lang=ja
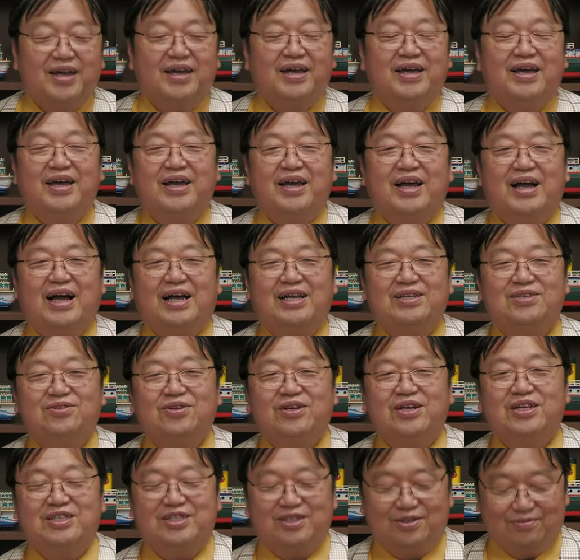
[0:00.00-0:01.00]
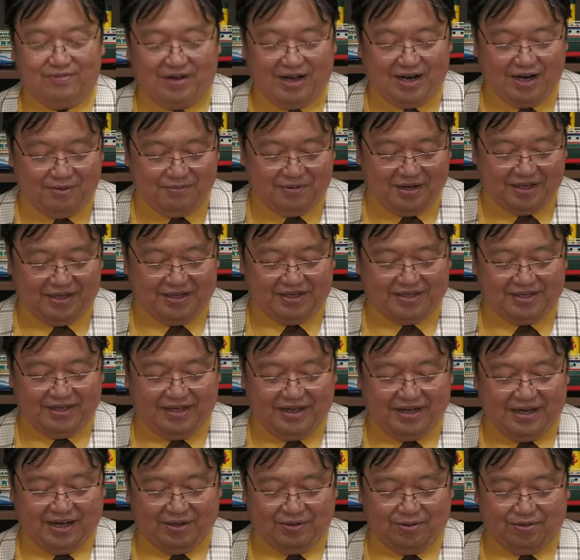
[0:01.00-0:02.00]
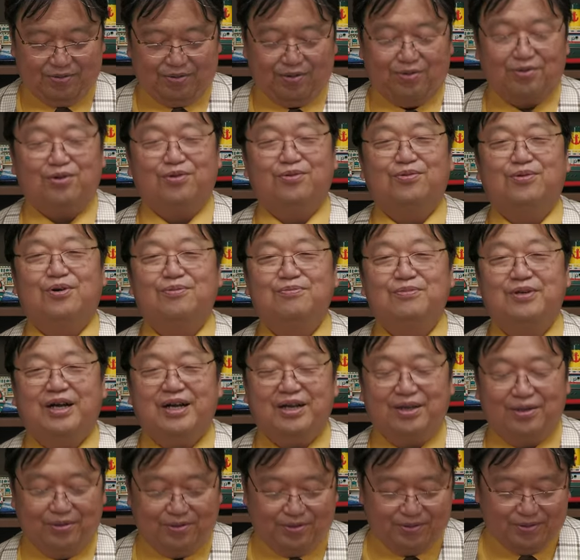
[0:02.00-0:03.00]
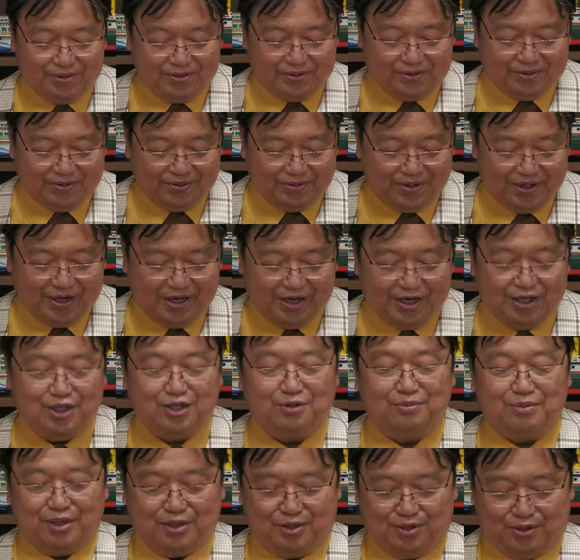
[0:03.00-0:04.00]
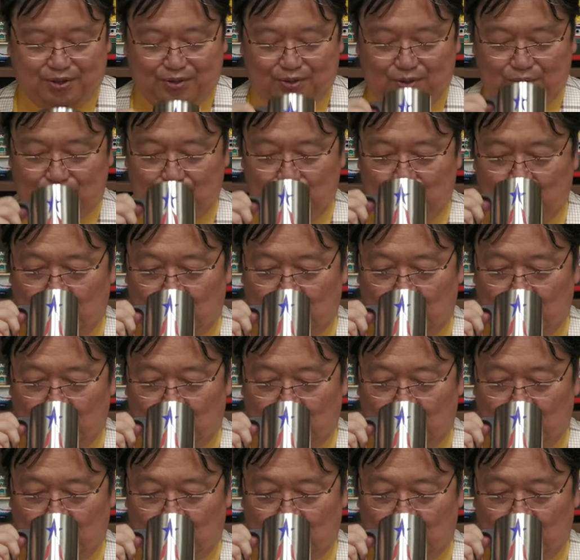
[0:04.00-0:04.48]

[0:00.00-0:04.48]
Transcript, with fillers: えー、感想や質問あればですねあの投稿フォームからよろしくお願いします。